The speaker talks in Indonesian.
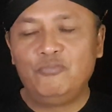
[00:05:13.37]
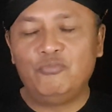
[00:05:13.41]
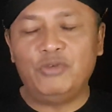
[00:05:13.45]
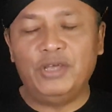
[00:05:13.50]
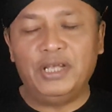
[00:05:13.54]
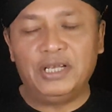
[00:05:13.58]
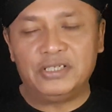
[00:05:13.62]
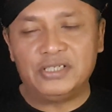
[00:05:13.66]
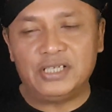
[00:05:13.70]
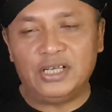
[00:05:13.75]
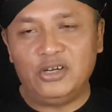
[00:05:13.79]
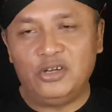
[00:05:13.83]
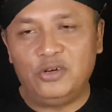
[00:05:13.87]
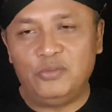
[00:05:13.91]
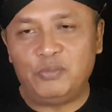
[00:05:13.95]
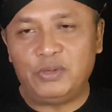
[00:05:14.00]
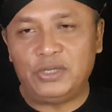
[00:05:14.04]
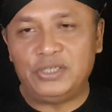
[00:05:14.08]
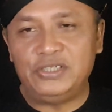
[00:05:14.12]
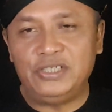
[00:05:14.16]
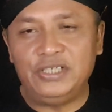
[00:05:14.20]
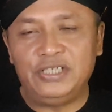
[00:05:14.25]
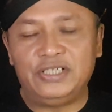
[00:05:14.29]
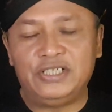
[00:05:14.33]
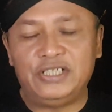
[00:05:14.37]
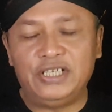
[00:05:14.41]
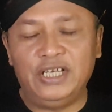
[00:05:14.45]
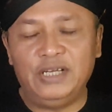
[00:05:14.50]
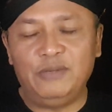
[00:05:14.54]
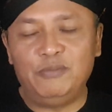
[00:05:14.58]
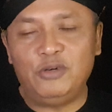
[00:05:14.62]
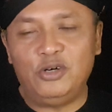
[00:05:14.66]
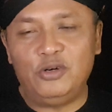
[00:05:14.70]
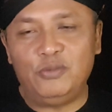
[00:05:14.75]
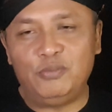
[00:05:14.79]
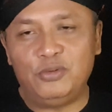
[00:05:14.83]
baik calon
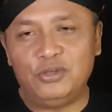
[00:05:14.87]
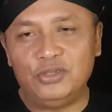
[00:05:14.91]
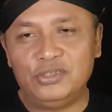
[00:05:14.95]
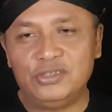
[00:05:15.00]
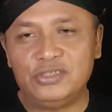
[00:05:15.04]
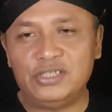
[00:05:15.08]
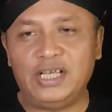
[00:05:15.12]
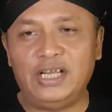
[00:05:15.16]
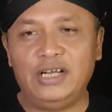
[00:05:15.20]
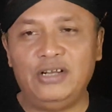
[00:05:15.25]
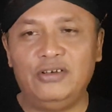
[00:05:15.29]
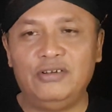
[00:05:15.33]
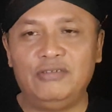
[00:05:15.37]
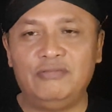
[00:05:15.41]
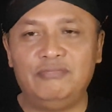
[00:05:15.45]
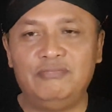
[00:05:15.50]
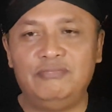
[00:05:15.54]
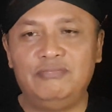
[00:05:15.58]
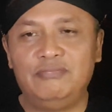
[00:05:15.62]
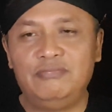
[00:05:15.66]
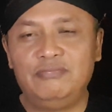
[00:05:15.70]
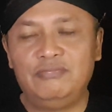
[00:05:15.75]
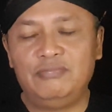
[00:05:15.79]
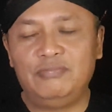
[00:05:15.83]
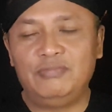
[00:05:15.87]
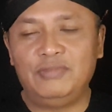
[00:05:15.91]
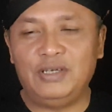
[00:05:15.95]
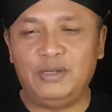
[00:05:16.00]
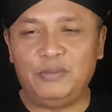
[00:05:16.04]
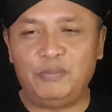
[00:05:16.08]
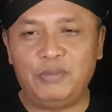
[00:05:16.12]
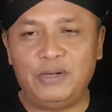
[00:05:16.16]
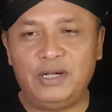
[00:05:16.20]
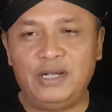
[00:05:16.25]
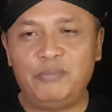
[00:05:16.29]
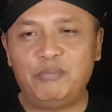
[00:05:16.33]
presiden maupun calon
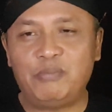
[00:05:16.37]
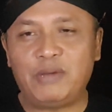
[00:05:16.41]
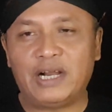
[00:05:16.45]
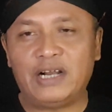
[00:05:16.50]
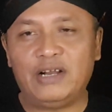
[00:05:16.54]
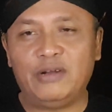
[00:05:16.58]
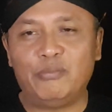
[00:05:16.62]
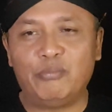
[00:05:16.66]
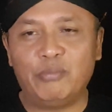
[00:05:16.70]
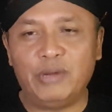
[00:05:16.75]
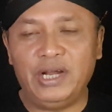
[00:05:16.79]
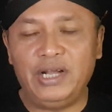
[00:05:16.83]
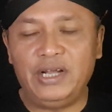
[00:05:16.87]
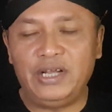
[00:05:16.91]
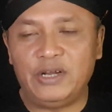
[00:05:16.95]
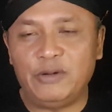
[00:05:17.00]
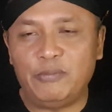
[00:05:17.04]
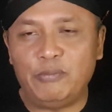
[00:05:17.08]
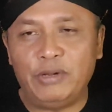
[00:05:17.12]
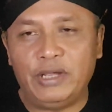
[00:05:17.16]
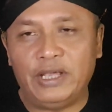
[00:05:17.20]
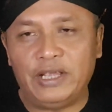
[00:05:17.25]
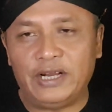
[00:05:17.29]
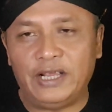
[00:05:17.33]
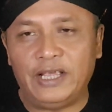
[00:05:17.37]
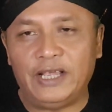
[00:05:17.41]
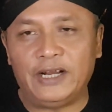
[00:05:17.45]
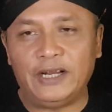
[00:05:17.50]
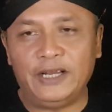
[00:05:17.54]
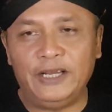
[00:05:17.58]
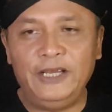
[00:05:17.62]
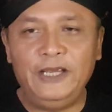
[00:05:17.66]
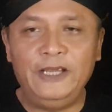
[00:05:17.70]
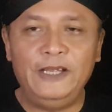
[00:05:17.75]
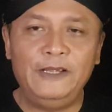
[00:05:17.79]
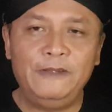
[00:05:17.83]
apa parlemen DPR
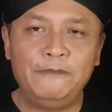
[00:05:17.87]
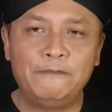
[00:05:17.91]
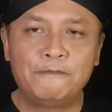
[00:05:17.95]
RI